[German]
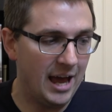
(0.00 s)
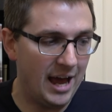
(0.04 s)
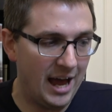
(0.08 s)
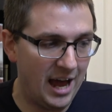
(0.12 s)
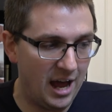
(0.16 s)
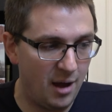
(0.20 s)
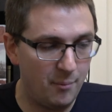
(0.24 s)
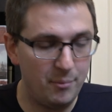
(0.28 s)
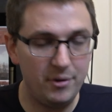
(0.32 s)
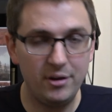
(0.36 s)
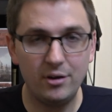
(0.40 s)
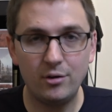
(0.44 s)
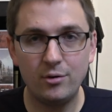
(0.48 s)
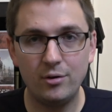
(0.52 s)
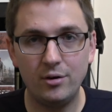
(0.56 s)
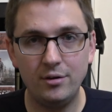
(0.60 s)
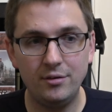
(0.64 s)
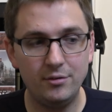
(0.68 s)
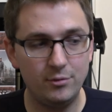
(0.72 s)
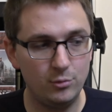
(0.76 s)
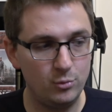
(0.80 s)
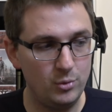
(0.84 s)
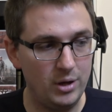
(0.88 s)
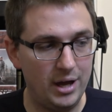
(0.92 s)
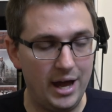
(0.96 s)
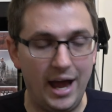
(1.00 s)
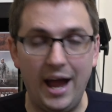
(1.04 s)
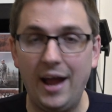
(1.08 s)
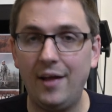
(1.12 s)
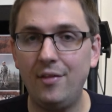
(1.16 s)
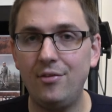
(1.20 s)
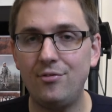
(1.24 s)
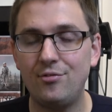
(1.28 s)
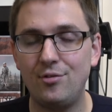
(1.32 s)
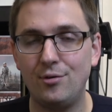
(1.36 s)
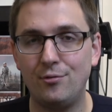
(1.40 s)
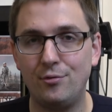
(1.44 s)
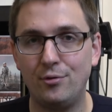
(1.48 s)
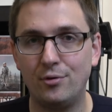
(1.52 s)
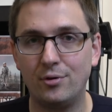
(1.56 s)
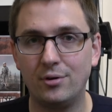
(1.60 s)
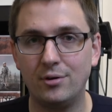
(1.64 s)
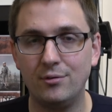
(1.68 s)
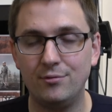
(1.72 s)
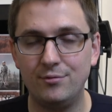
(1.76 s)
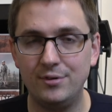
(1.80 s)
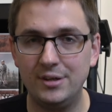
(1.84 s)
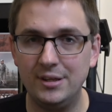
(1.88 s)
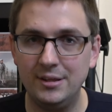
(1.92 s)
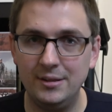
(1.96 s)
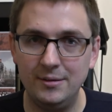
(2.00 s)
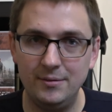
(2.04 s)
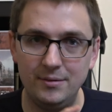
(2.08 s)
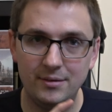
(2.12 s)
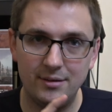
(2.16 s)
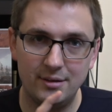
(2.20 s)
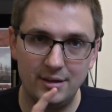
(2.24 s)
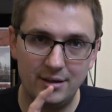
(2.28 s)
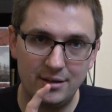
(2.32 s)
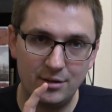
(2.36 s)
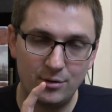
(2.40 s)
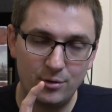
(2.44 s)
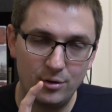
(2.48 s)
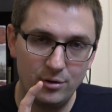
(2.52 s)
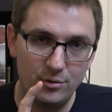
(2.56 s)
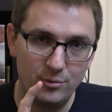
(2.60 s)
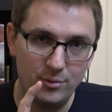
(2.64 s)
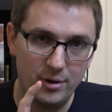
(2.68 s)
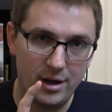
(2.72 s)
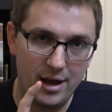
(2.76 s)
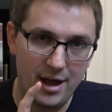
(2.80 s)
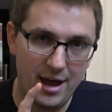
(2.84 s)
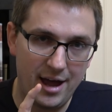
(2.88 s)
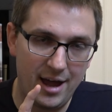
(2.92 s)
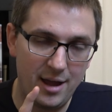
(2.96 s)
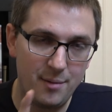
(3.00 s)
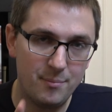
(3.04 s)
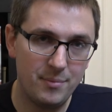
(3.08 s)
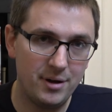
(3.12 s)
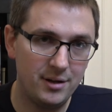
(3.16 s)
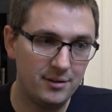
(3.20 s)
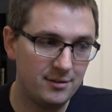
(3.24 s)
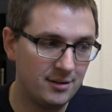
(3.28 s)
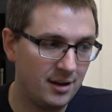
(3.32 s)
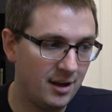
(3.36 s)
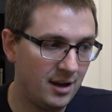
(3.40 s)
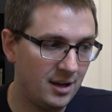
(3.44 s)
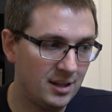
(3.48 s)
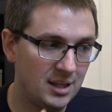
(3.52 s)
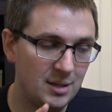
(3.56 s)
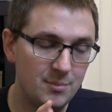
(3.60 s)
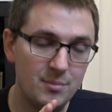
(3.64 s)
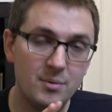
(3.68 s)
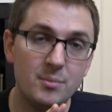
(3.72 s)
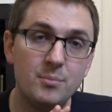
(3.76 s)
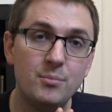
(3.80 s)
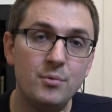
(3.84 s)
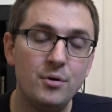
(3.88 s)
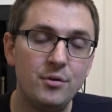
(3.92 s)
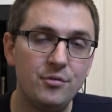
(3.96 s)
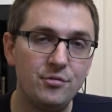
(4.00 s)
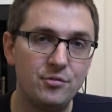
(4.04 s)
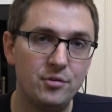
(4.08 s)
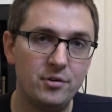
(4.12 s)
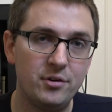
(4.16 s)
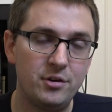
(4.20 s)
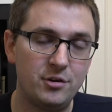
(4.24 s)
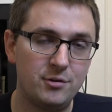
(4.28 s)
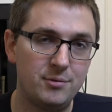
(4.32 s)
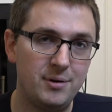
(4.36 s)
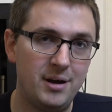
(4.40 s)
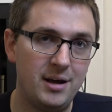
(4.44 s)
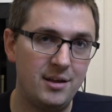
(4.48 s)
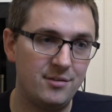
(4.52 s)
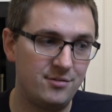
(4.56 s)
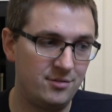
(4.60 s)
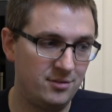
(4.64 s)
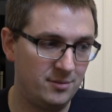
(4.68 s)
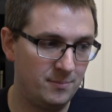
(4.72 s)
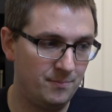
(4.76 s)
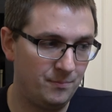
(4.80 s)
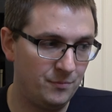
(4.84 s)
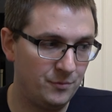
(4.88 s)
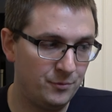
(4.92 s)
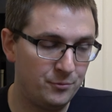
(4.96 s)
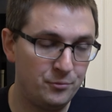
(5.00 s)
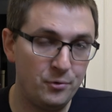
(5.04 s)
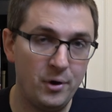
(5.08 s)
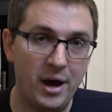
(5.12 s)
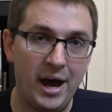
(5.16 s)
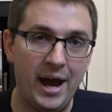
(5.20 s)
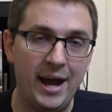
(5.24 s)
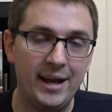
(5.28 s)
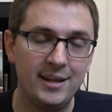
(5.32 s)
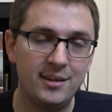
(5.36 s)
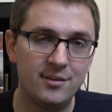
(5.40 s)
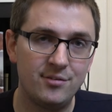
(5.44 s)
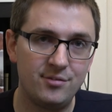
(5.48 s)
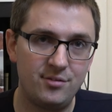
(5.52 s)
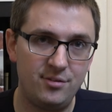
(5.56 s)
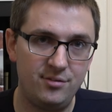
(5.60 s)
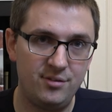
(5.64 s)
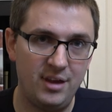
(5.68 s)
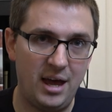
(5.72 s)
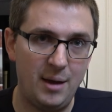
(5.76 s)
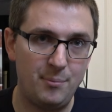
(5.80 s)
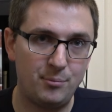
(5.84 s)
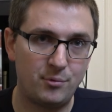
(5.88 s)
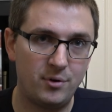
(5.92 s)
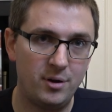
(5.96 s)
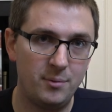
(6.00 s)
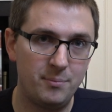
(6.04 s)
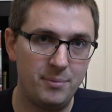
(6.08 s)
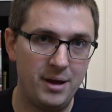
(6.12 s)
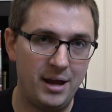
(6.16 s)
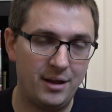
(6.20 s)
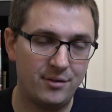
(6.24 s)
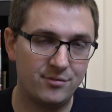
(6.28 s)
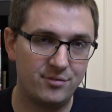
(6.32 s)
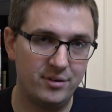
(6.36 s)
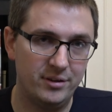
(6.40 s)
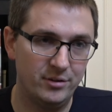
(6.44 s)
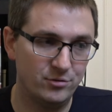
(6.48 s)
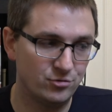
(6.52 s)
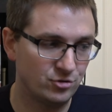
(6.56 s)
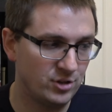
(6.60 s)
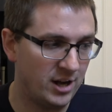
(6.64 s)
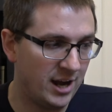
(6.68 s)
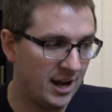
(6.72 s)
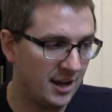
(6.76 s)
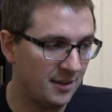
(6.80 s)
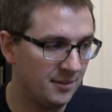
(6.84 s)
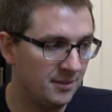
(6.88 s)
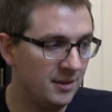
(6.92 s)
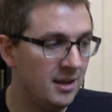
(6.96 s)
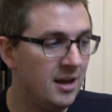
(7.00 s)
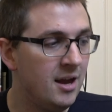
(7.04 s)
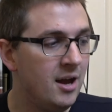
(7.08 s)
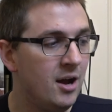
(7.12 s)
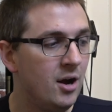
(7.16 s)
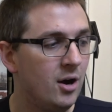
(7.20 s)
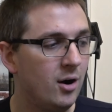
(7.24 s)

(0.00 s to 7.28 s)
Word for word: Aber ihr könnt nur eins davon gewinnen. Ihr könnt nur einmal teilnehmen. Ihr müsst euch quasi für eines dieser Upgrade Packs entscheiden.